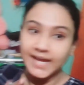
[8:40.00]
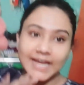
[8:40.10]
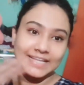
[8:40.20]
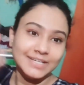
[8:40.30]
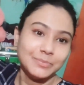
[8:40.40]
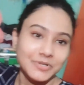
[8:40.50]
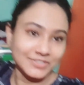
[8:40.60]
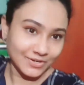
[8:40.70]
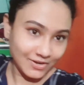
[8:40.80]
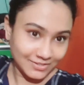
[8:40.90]
হ্যালো
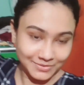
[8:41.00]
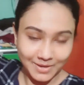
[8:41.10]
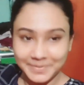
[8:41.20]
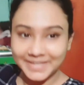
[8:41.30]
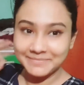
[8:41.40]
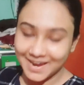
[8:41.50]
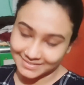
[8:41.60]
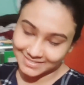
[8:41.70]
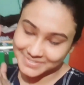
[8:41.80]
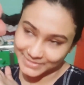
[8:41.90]
বন্ধুগণ তো আমি
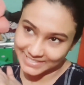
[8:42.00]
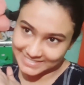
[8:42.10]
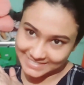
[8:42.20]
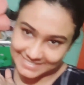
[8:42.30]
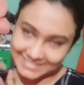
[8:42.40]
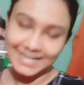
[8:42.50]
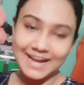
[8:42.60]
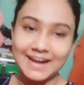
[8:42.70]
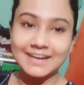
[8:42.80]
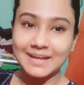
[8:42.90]
বাড়িতে চলে এসেছি
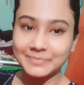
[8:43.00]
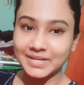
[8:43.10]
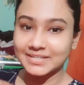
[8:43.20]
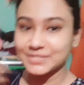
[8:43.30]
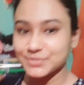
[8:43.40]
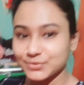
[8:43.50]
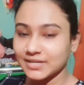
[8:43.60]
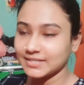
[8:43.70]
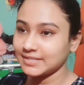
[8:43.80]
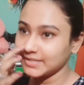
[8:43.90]
আর আমি আর কিছু
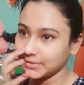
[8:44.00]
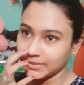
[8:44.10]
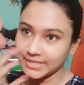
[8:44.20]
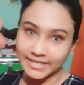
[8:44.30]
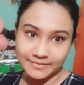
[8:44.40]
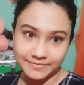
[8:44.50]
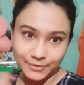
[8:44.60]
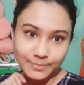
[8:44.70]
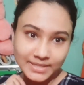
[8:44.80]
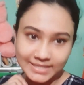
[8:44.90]
আর কি দোকানে গিয়ে
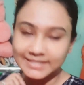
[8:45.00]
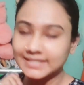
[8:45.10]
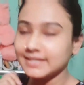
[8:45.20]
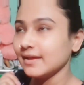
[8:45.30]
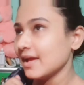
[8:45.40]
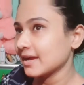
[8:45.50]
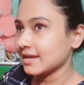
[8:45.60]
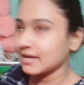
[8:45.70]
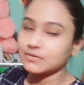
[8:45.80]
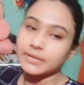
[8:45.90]
ভিডিও বানাইনি
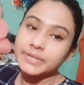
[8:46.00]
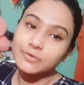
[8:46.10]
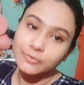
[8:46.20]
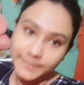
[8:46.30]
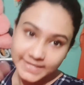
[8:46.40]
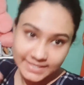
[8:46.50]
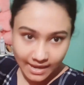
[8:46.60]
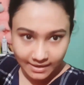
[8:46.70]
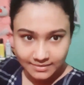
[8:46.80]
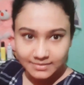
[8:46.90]
কারণ আমি খুবই
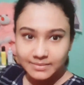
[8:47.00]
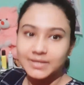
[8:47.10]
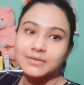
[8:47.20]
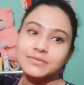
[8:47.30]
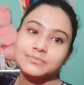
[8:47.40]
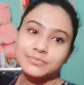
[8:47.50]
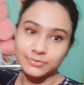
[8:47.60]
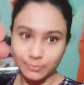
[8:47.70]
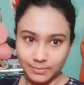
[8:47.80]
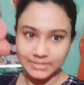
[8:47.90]
টায়ার্ড আমার
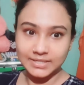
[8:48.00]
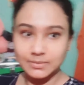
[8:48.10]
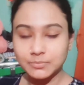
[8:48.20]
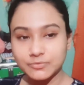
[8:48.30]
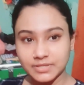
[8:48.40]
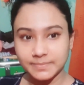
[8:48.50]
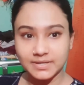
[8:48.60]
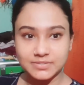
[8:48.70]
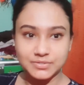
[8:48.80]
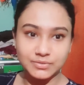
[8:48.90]
ঠোকরা দেখে বুঝতে
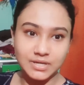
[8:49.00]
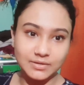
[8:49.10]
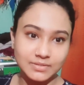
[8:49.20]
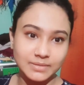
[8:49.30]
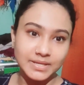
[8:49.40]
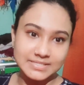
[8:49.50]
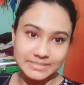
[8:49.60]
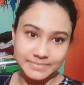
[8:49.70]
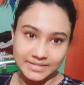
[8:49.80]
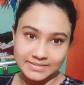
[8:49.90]
পারছো কারণ আমি
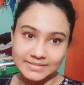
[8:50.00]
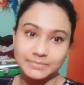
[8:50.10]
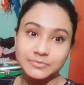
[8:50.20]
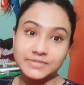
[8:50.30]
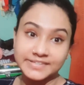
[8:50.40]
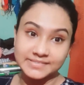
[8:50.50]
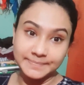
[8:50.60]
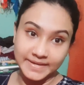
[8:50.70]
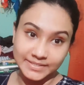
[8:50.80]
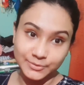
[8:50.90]
আজকে বাড়িতে তেমন রেস্ট
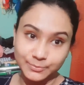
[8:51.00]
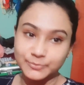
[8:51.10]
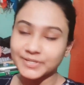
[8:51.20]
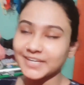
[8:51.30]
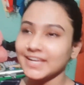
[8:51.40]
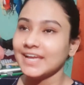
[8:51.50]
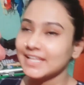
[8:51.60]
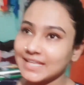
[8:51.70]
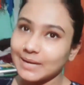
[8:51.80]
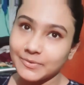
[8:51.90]
পাইনি দুপুরে
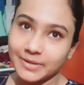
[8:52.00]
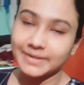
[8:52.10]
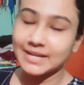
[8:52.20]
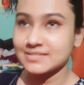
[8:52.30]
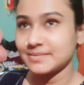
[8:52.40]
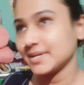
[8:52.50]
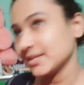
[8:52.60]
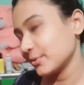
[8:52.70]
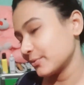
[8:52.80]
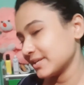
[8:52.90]
তারপর আবার কাঁচাপাড়া
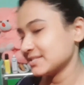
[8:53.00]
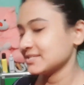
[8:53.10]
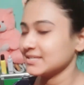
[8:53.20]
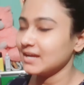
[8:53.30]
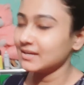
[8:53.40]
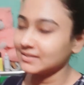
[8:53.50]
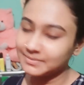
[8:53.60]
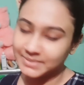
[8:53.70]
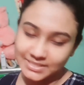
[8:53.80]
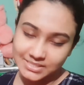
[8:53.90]
দৌড়েছি আর কি
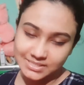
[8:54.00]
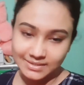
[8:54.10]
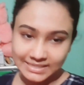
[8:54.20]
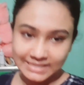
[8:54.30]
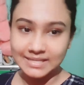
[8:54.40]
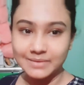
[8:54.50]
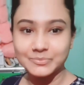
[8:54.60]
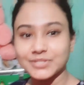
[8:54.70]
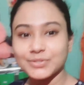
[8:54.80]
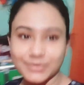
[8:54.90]
মানে জার্নি তার
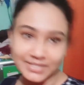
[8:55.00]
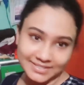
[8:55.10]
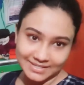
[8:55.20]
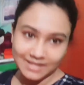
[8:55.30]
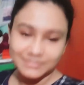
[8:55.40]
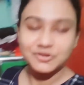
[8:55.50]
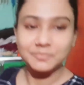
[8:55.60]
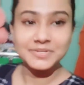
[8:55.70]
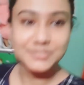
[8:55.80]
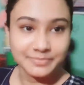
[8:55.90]
মধ্যে দোকানের কাজ সব
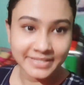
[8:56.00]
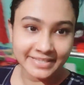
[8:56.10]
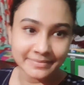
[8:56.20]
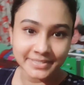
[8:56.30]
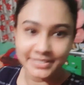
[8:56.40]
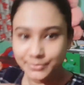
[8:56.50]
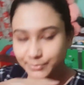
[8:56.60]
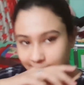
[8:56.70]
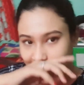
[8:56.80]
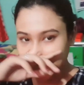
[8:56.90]
কিছু মিলিয়ে মানে
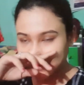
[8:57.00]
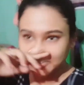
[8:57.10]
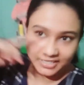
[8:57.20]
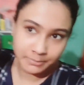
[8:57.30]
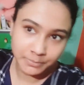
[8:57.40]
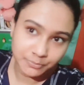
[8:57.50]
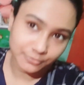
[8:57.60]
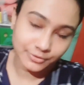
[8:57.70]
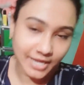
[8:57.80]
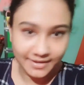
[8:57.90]
টোটালি এক কথায় আমি
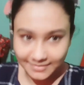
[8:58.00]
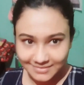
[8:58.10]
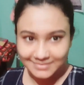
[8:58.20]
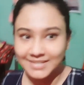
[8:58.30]
পুরো টায়ার্ড